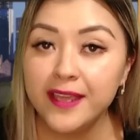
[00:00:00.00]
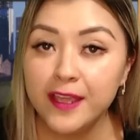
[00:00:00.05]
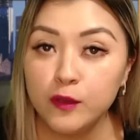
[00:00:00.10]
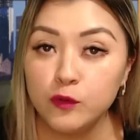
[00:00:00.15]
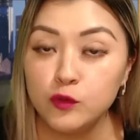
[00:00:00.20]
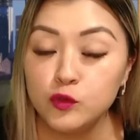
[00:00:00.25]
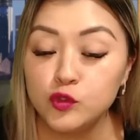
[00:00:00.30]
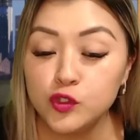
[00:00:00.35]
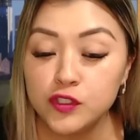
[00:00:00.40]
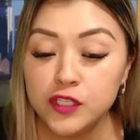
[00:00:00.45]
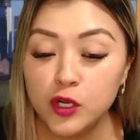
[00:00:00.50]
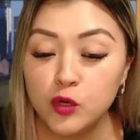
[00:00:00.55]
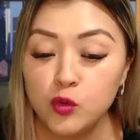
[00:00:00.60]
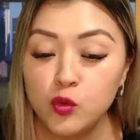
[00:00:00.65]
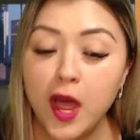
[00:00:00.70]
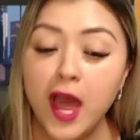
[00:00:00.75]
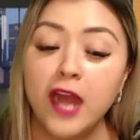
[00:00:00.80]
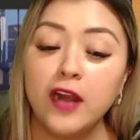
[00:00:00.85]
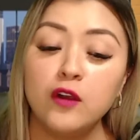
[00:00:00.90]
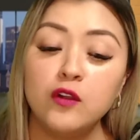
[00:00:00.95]
gusto
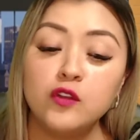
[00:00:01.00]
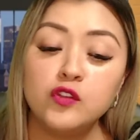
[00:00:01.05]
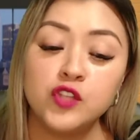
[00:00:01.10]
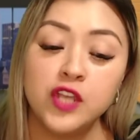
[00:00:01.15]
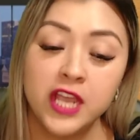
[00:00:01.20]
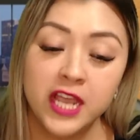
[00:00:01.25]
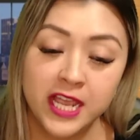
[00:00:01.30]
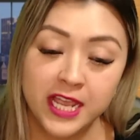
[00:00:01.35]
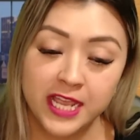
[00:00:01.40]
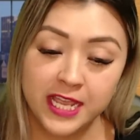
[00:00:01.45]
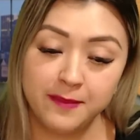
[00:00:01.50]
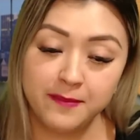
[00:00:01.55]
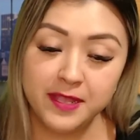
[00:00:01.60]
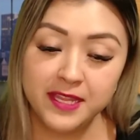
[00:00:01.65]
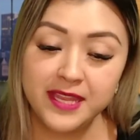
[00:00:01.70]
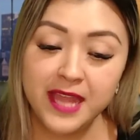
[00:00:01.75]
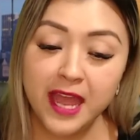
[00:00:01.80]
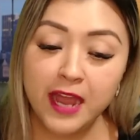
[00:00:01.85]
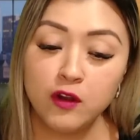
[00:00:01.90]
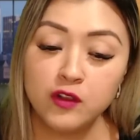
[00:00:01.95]
saludarlos,
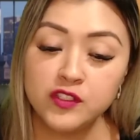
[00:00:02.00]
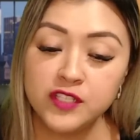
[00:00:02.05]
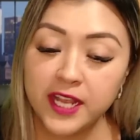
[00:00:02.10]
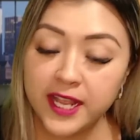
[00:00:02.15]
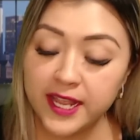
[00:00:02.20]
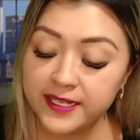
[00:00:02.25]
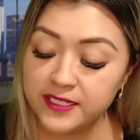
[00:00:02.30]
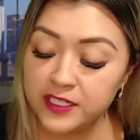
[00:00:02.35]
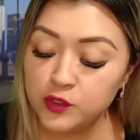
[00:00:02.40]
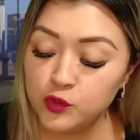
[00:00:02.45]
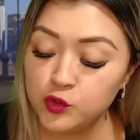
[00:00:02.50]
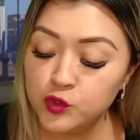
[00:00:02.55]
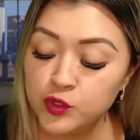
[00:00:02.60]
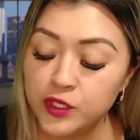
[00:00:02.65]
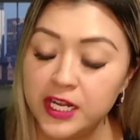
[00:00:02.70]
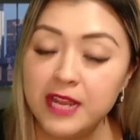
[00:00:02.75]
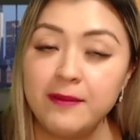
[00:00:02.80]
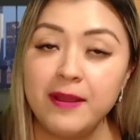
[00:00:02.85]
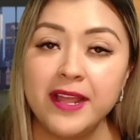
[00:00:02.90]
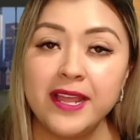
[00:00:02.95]
invitarlos a que se
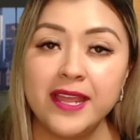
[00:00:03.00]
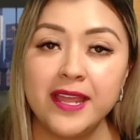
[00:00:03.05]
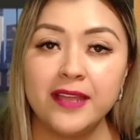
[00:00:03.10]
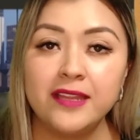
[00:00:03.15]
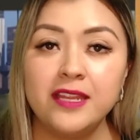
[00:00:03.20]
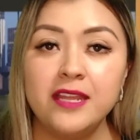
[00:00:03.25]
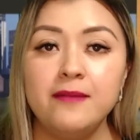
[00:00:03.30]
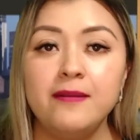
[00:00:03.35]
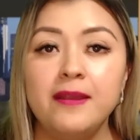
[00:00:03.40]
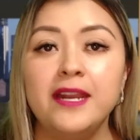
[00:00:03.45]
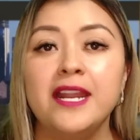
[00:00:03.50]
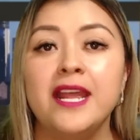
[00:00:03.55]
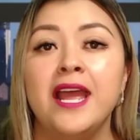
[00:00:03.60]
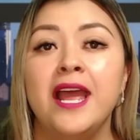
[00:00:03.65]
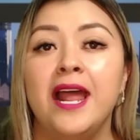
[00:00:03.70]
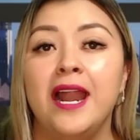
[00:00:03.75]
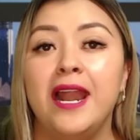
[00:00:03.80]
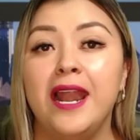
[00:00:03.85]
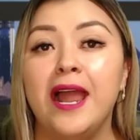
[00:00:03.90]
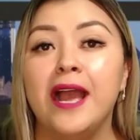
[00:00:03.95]
suscriban, que activen
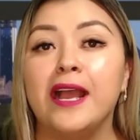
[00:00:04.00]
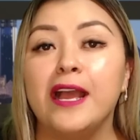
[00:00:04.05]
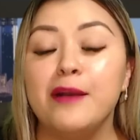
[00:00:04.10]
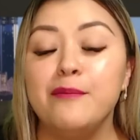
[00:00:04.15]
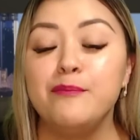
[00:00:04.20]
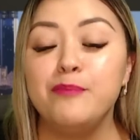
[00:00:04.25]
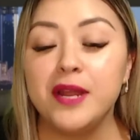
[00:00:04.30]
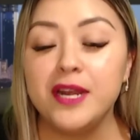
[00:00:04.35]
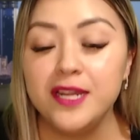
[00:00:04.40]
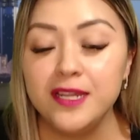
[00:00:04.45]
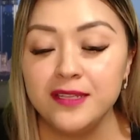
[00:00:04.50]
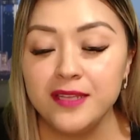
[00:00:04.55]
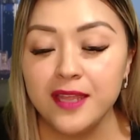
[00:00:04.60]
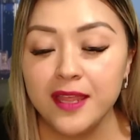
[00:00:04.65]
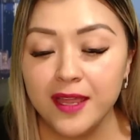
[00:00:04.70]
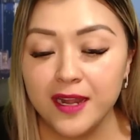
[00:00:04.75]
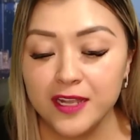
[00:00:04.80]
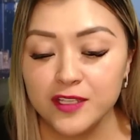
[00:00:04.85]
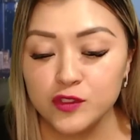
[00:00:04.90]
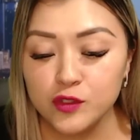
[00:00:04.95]
la
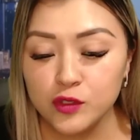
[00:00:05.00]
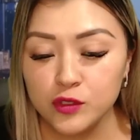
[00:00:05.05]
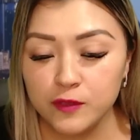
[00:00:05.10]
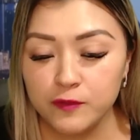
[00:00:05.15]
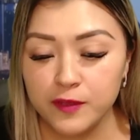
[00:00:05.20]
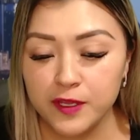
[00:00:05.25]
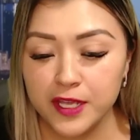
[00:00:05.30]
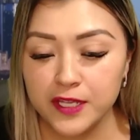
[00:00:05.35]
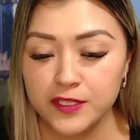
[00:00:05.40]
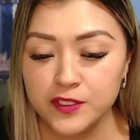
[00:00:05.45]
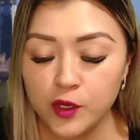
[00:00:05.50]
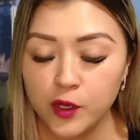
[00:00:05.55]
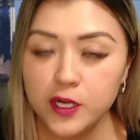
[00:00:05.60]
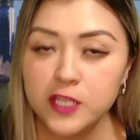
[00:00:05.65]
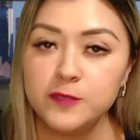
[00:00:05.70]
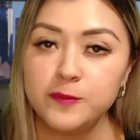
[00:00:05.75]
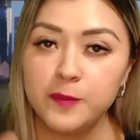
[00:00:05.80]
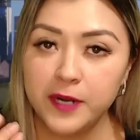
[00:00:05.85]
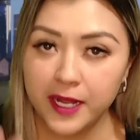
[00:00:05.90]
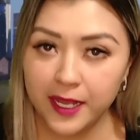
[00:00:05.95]
campanita de las
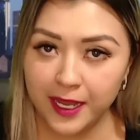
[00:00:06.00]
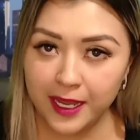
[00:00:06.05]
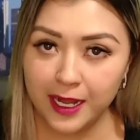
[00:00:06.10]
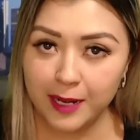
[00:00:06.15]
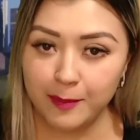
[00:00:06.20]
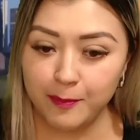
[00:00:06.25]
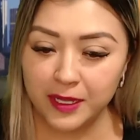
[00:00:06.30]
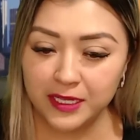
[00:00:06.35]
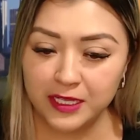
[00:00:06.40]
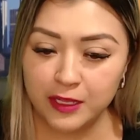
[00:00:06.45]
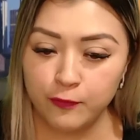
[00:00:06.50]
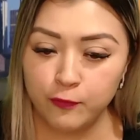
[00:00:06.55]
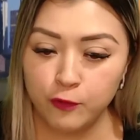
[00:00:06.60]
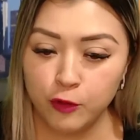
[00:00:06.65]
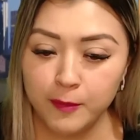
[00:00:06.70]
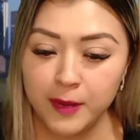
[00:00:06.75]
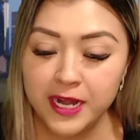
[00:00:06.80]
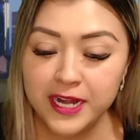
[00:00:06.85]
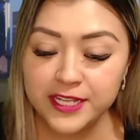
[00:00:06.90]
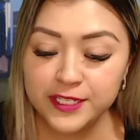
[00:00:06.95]
notificaciones para que la
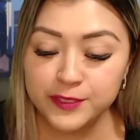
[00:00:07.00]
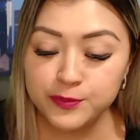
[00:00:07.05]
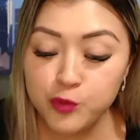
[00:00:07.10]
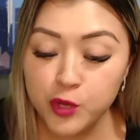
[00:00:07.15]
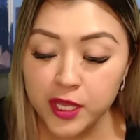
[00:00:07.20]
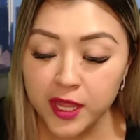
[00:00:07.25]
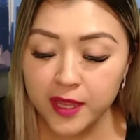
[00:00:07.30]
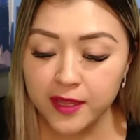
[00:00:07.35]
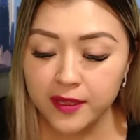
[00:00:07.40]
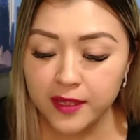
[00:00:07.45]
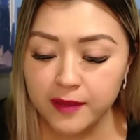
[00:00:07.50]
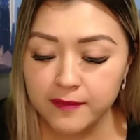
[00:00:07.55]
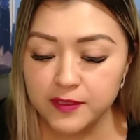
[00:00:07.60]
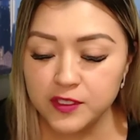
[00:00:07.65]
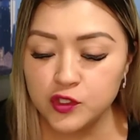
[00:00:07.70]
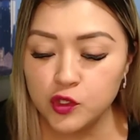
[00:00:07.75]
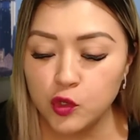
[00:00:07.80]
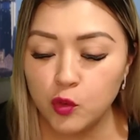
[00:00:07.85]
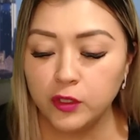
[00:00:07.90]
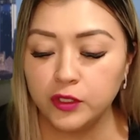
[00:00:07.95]
plataforma les pueda dar
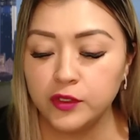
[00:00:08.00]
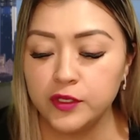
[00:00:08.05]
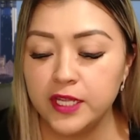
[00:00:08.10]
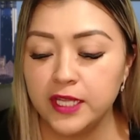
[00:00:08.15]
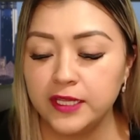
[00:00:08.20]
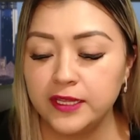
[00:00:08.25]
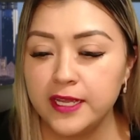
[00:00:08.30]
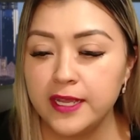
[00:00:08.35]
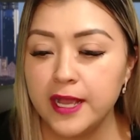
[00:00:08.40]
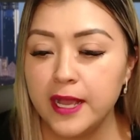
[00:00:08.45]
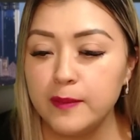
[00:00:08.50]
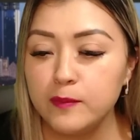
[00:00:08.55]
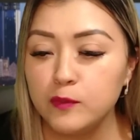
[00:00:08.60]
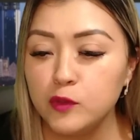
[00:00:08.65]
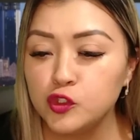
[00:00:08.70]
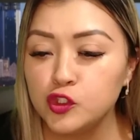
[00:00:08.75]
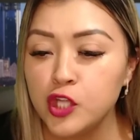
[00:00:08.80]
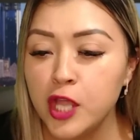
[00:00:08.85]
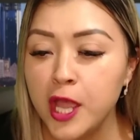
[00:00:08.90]
aviso cuando ya tengamos